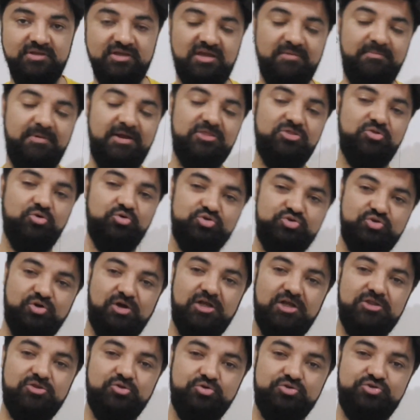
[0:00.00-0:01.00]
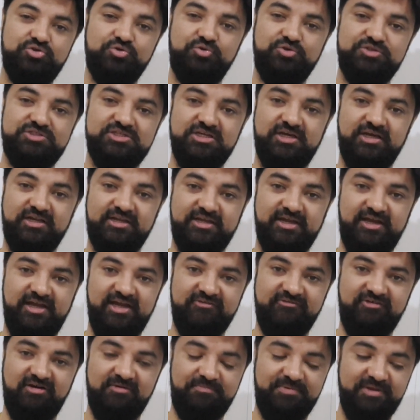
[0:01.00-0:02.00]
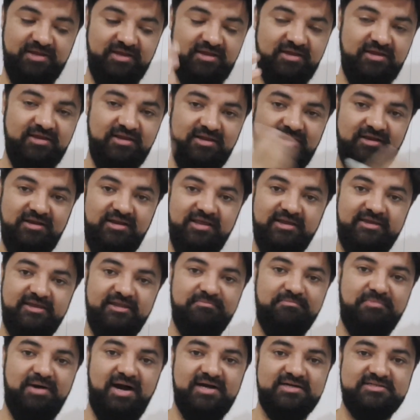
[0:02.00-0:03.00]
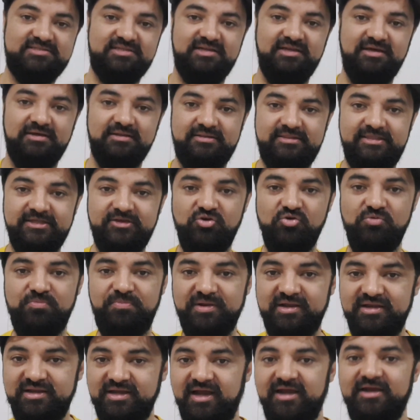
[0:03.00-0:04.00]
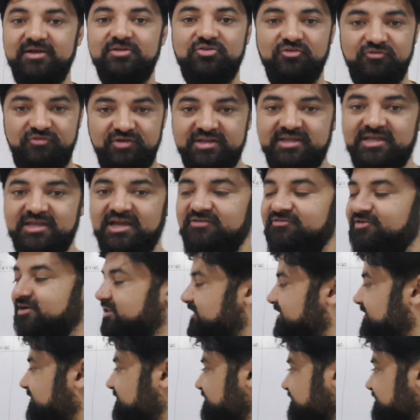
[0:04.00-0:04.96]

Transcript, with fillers: कि मैं 200 का 200 क्वेश्चन करके आया वहाँ पे लेकिन मार्क्स तेरे 80 के ऊपर नहीं आए तो फिर क्या फ़ायदा